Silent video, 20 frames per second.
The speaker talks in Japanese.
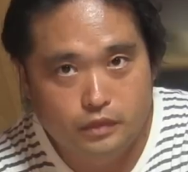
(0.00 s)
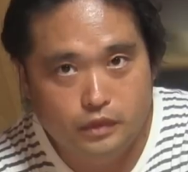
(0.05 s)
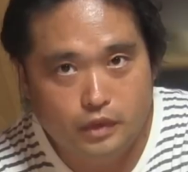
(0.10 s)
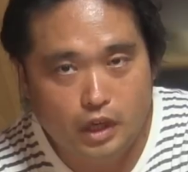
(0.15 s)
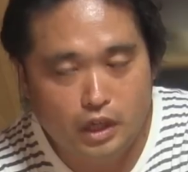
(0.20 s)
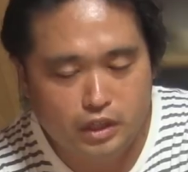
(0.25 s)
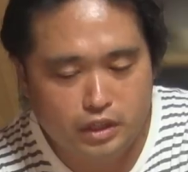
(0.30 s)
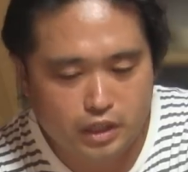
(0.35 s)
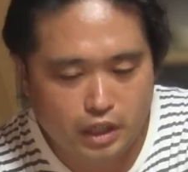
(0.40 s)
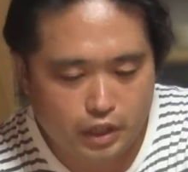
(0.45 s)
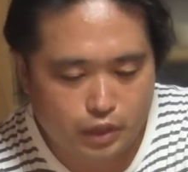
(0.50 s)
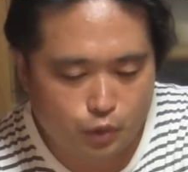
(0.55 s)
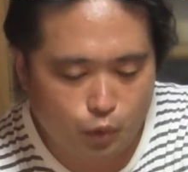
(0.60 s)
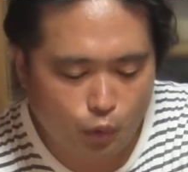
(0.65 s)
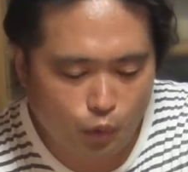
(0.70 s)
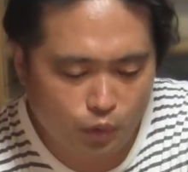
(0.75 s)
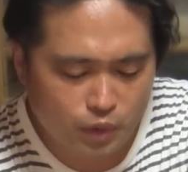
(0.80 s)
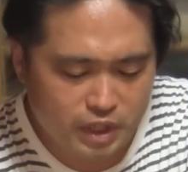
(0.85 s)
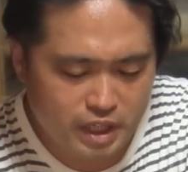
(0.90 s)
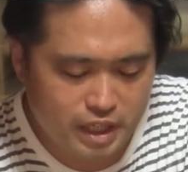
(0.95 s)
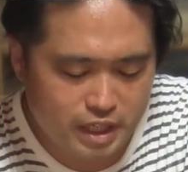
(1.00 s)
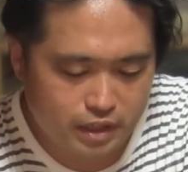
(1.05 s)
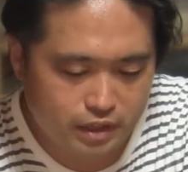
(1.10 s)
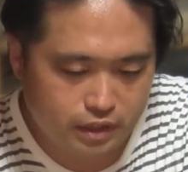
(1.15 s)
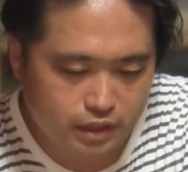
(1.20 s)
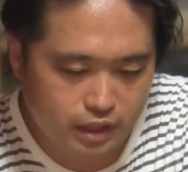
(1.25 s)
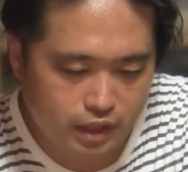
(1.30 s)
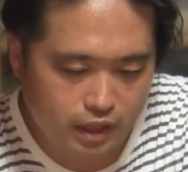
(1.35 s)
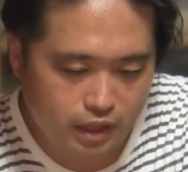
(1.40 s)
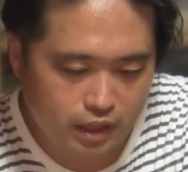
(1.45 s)
確かに
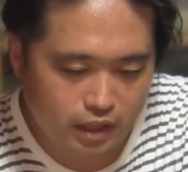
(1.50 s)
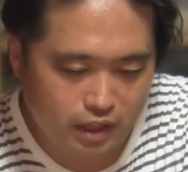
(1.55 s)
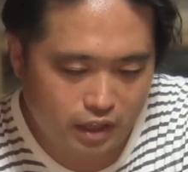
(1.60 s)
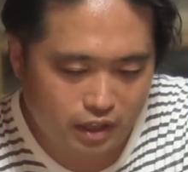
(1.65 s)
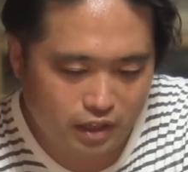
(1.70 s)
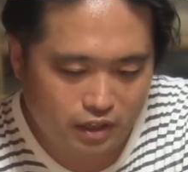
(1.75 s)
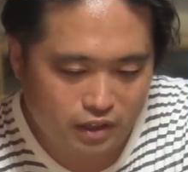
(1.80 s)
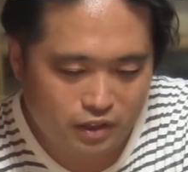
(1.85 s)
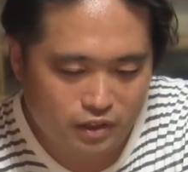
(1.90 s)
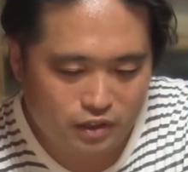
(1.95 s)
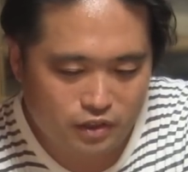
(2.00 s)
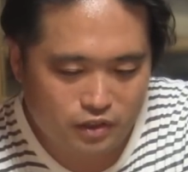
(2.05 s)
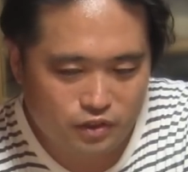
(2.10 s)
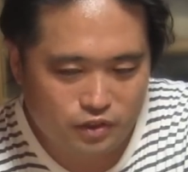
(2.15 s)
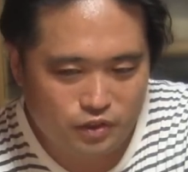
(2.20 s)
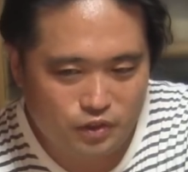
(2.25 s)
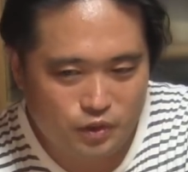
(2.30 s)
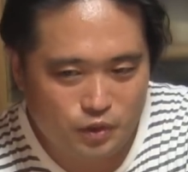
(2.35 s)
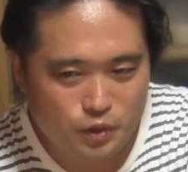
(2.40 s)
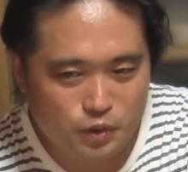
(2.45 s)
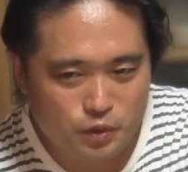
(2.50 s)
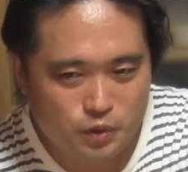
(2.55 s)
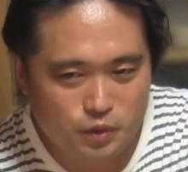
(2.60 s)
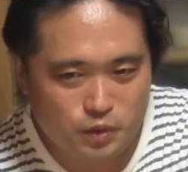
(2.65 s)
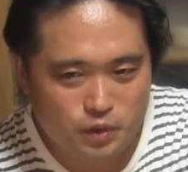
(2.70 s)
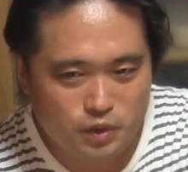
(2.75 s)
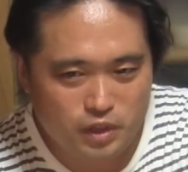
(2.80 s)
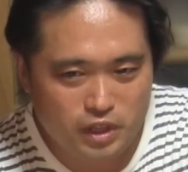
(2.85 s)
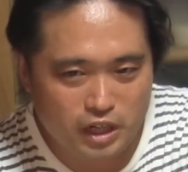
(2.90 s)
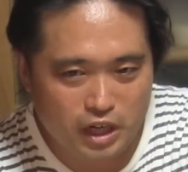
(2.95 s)
コーヒーって、ゆっ
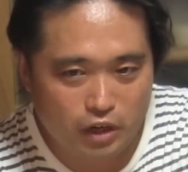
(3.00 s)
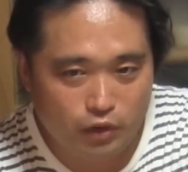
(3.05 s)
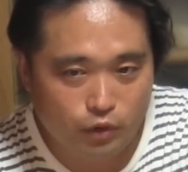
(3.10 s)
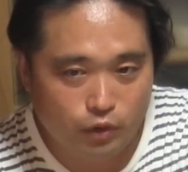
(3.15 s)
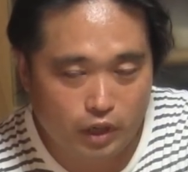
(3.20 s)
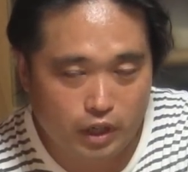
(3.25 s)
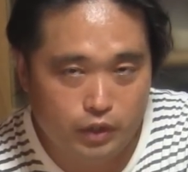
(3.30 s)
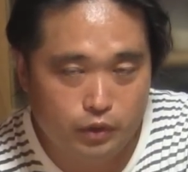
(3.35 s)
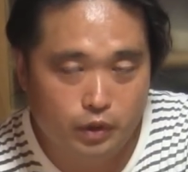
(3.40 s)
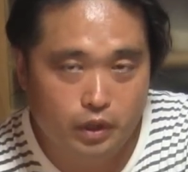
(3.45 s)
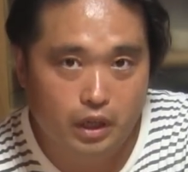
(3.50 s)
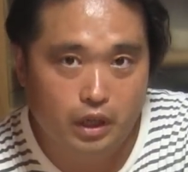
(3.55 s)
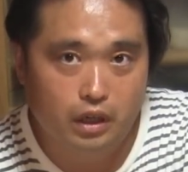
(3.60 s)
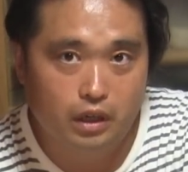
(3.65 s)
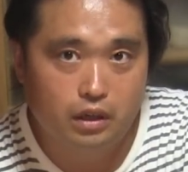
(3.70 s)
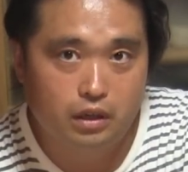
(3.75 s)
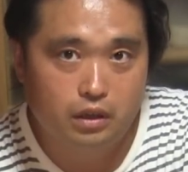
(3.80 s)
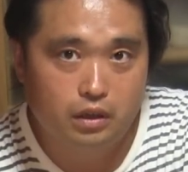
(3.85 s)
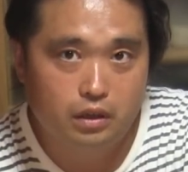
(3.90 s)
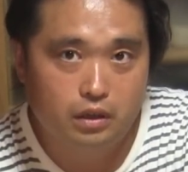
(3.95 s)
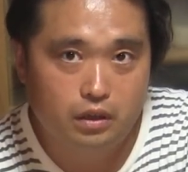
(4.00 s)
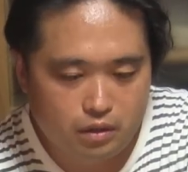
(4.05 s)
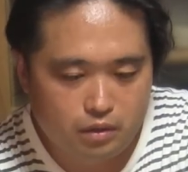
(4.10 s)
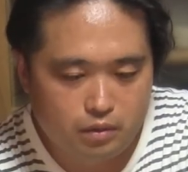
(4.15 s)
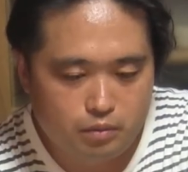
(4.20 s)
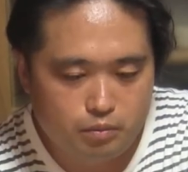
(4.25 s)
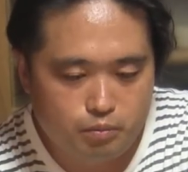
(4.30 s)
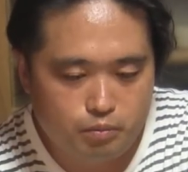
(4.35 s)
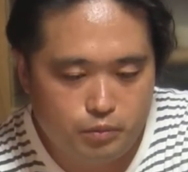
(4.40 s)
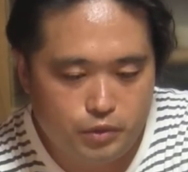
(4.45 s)
くり入れるのがいいのかな。
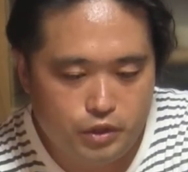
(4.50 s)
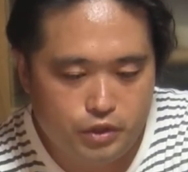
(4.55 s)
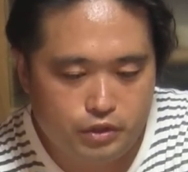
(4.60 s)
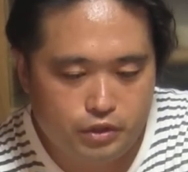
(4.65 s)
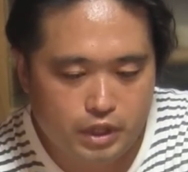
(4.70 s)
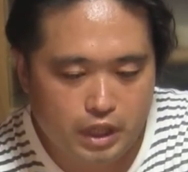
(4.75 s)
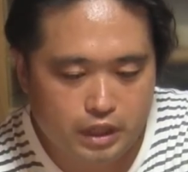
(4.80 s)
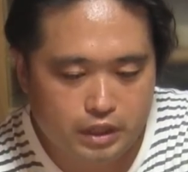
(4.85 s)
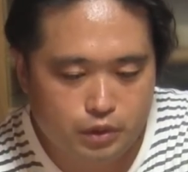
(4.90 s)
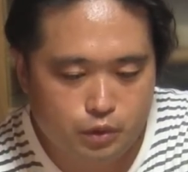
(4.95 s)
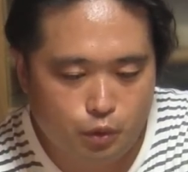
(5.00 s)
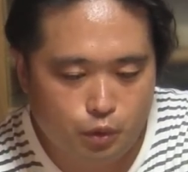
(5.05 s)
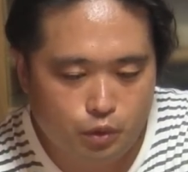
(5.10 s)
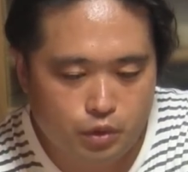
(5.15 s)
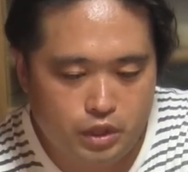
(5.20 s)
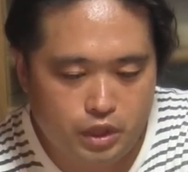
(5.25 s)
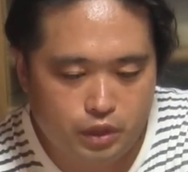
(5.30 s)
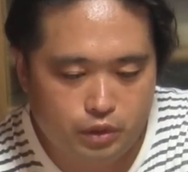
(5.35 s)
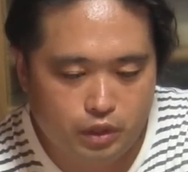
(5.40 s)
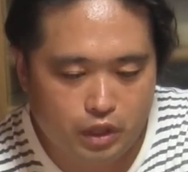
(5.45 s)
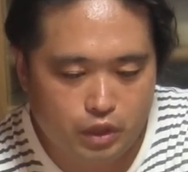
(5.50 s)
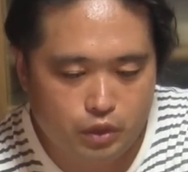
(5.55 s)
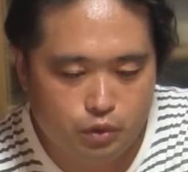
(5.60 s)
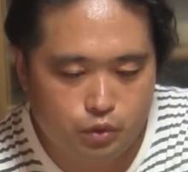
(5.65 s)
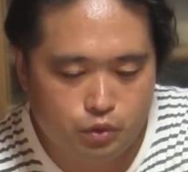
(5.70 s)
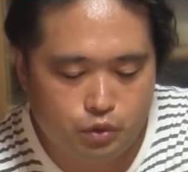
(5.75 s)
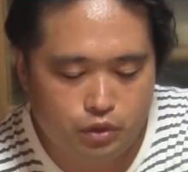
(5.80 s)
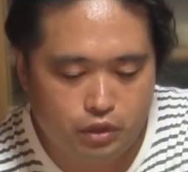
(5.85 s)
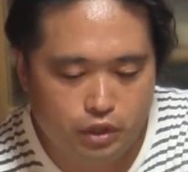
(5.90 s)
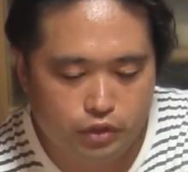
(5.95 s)
水出しコーヒーとかゆっ
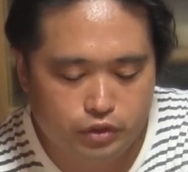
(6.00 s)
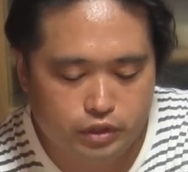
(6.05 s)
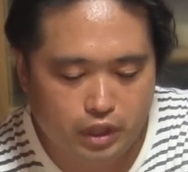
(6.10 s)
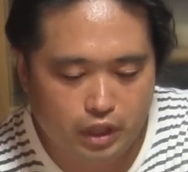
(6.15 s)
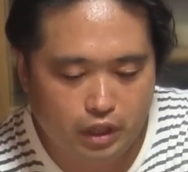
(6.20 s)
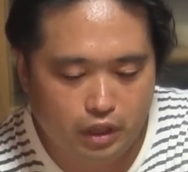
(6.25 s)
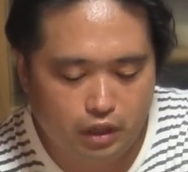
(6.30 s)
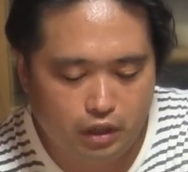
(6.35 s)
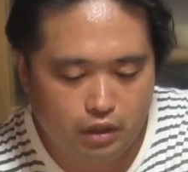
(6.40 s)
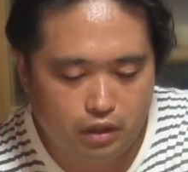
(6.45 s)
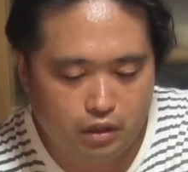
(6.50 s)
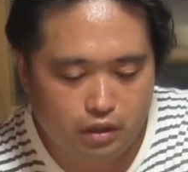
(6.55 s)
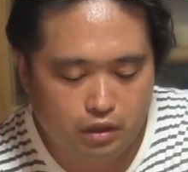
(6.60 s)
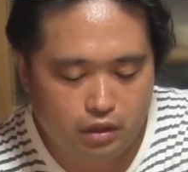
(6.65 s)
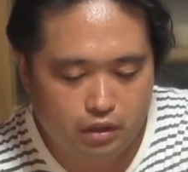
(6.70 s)
くりですからね。